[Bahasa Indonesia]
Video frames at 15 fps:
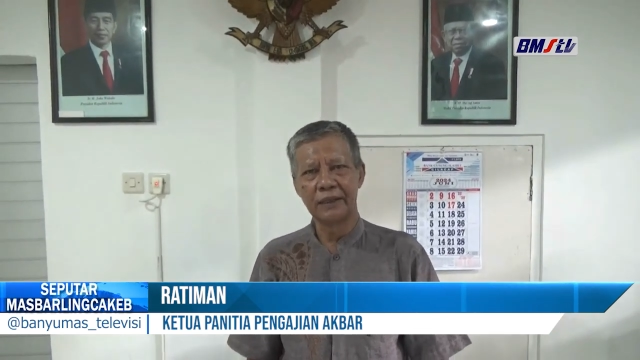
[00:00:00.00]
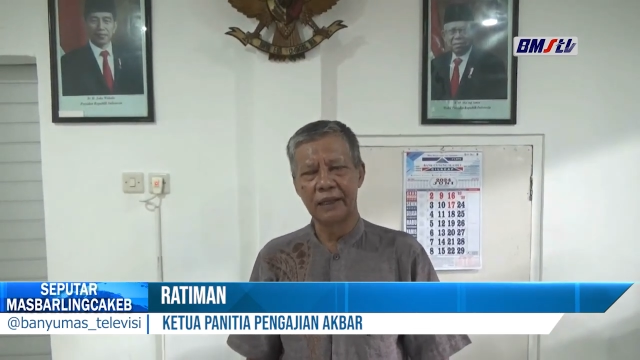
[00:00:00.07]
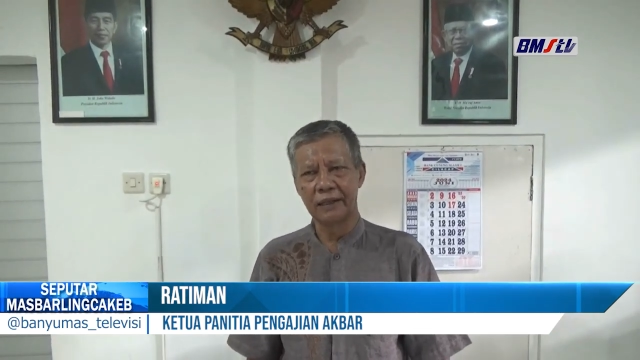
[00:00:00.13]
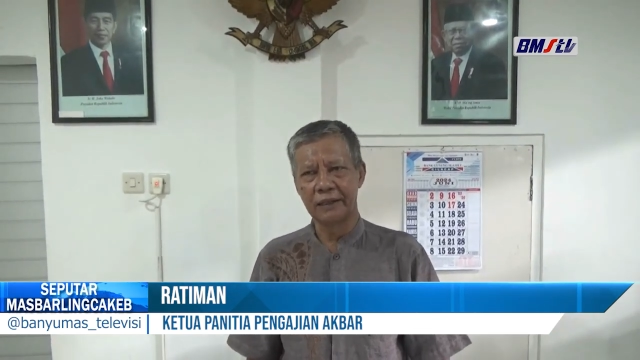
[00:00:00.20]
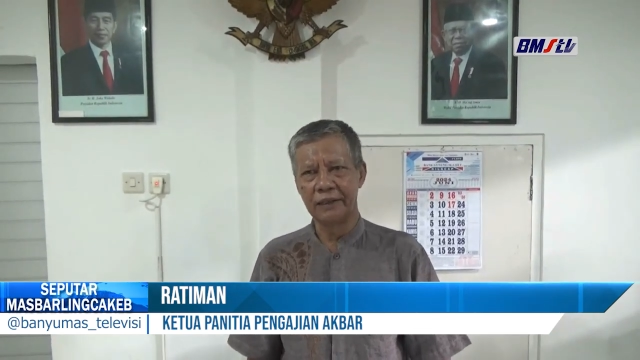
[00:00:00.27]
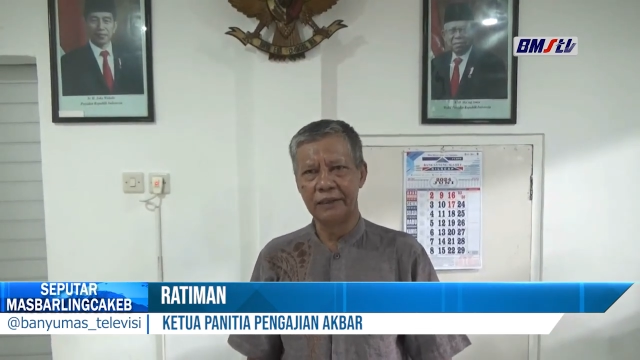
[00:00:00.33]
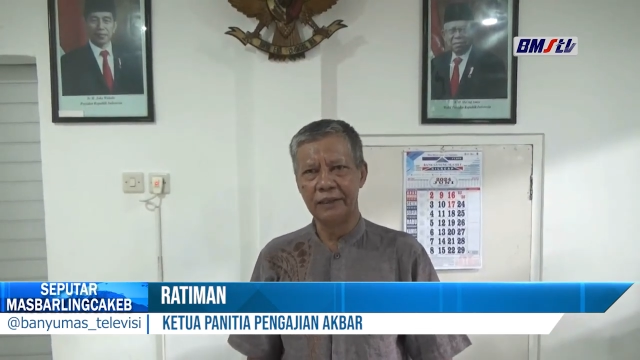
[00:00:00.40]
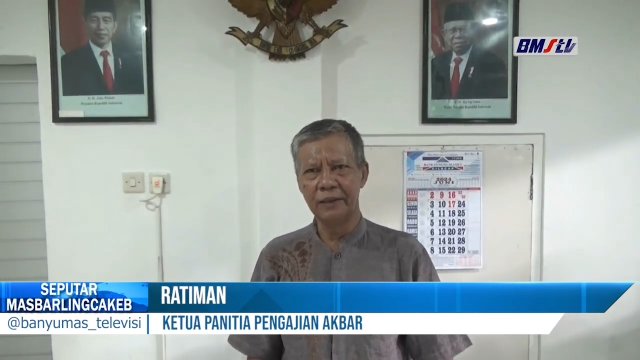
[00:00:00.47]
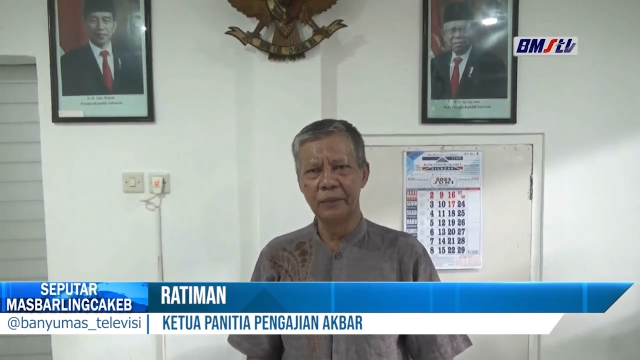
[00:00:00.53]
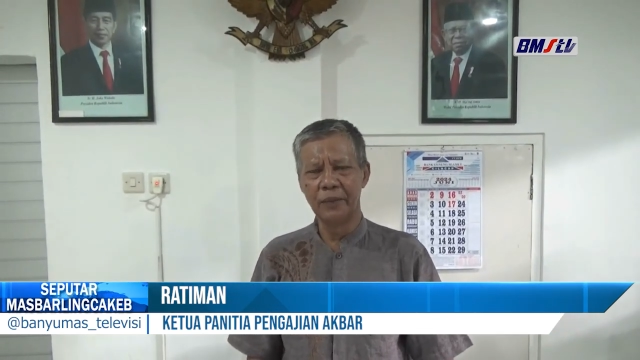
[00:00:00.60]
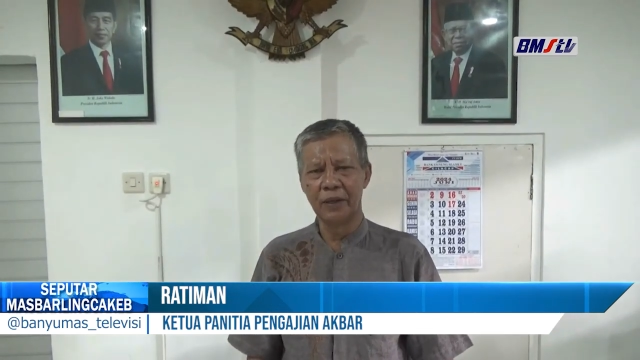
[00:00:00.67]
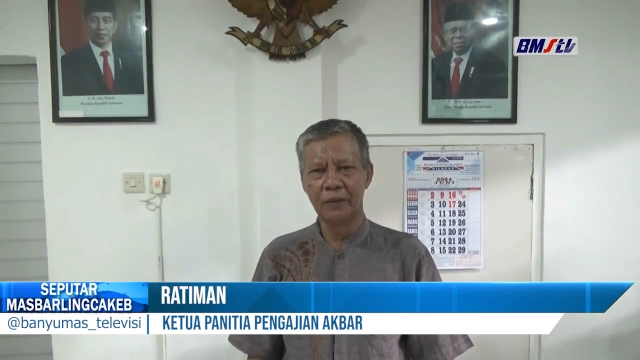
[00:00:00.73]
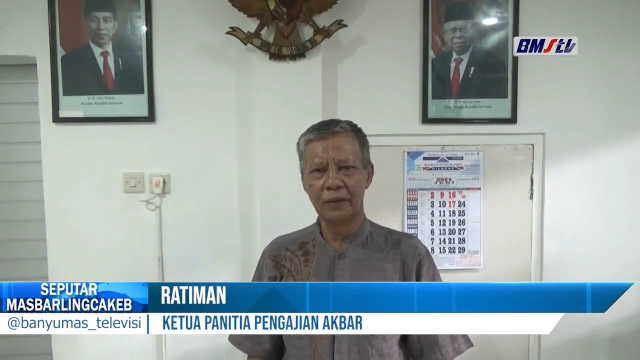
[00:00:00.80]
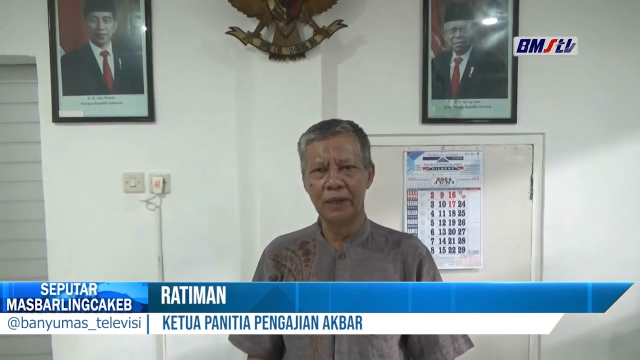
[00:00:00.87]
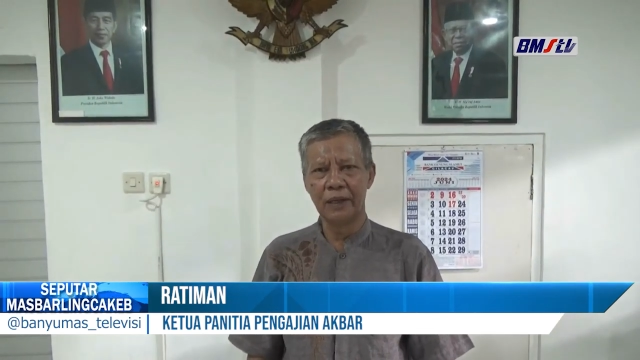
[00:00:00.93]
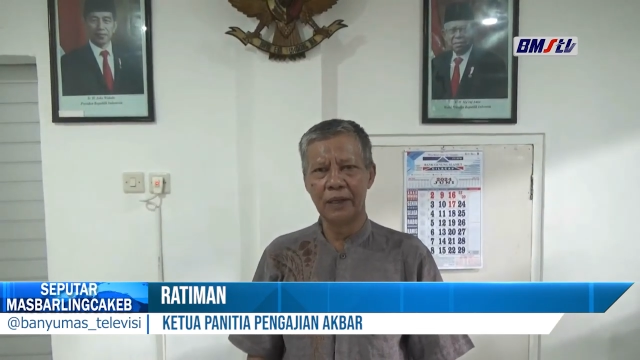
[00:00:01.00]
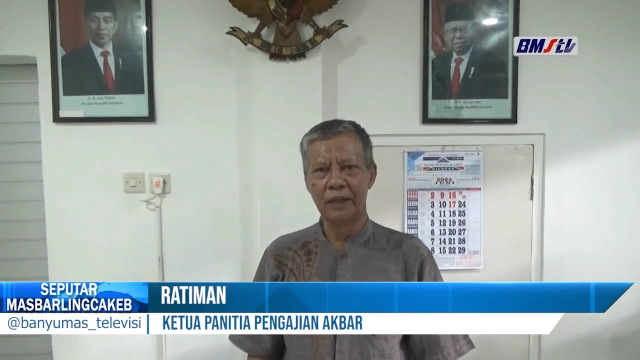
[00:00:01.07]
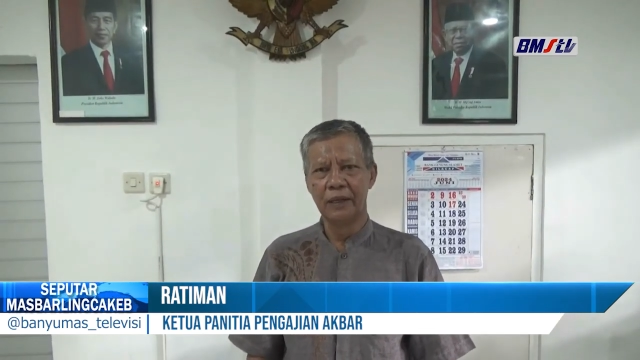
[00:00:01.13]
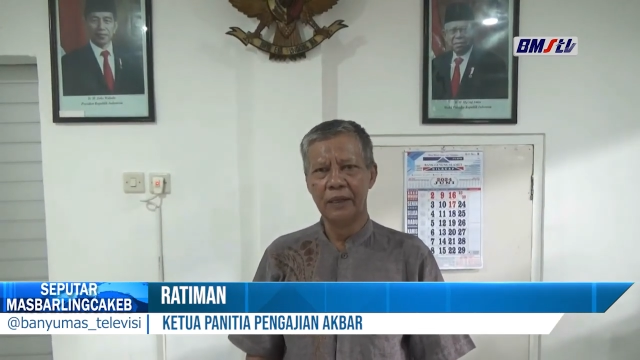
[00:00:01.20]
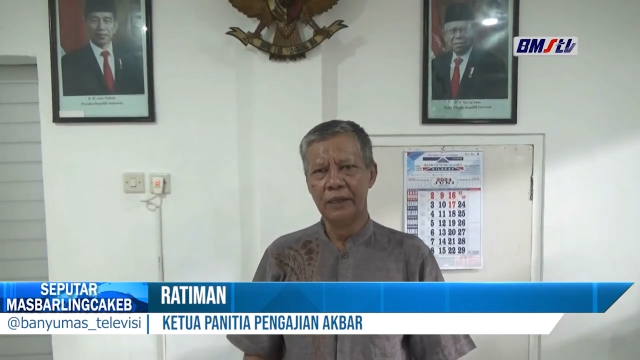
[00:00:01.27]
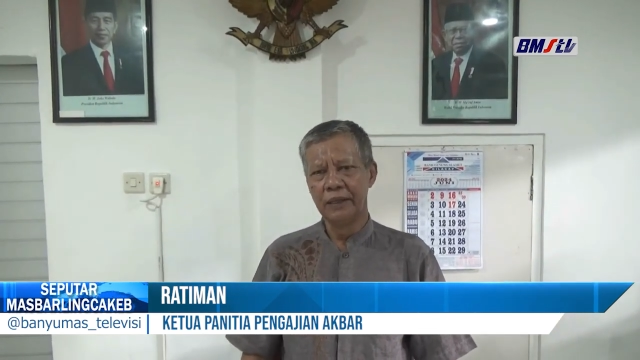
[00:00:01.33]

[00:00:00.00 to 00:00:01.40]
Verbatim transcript: artinya bahwa